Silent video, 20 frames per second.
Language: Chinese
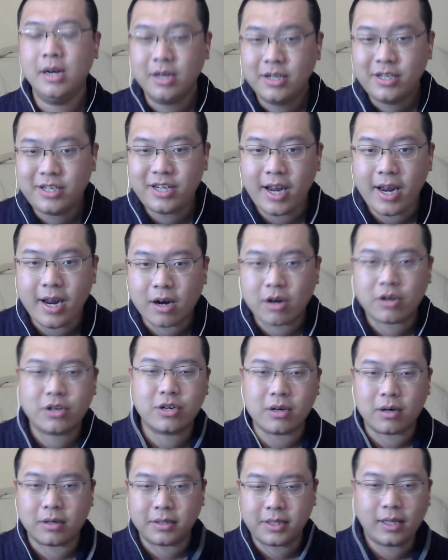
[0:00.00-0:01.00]
这个事
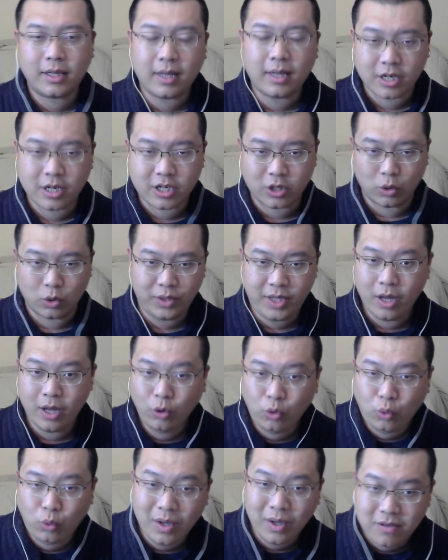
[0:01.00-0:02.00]
儿，加拿大首先
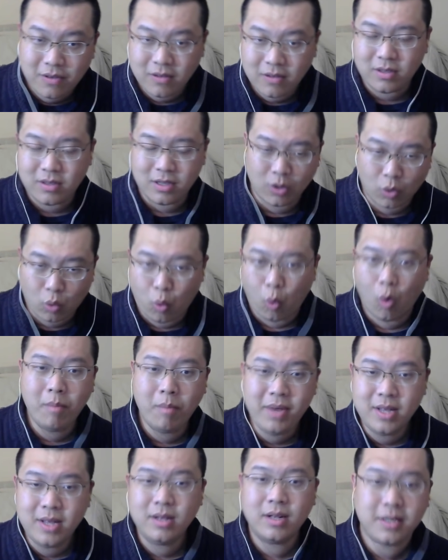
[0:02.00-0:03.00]
对自己国
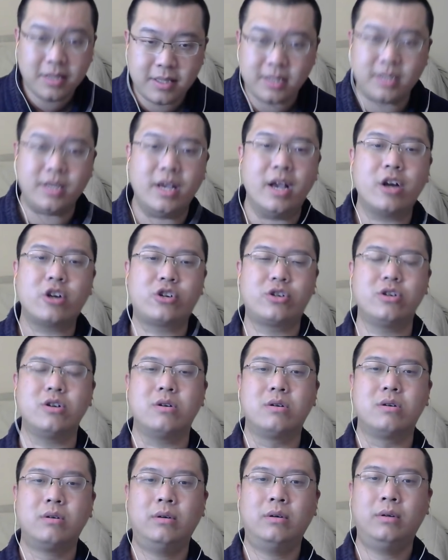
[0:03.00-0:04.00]
民的解
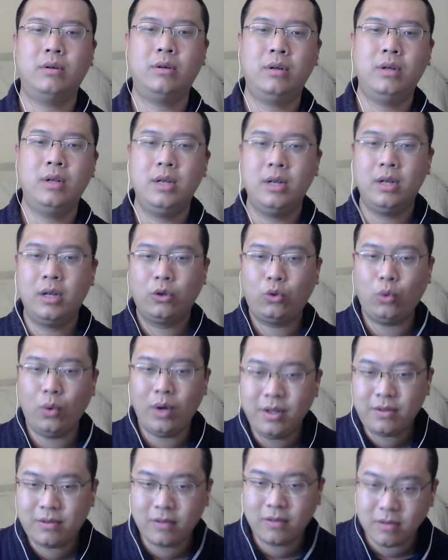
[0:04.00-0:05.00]
释，
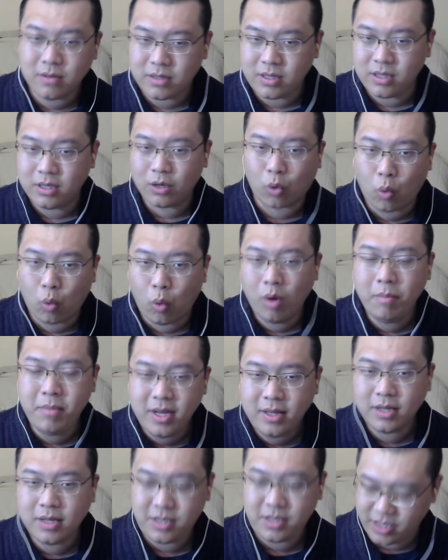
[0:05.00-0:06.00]
对自己国
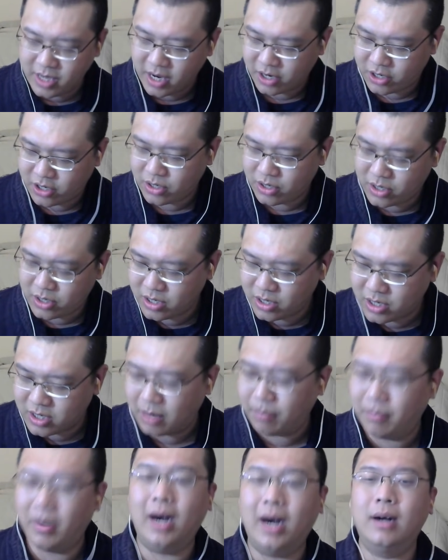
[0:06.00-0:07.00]
民的解释是什
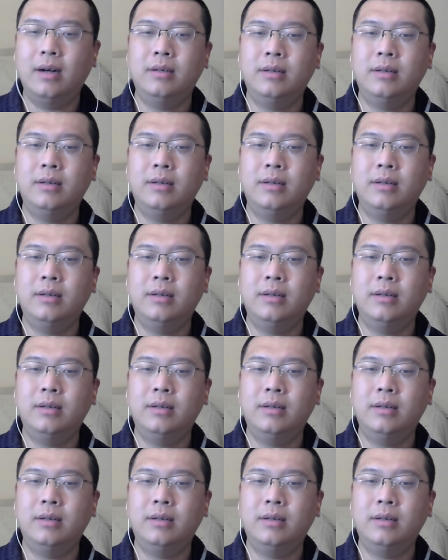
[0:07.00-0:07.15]
么？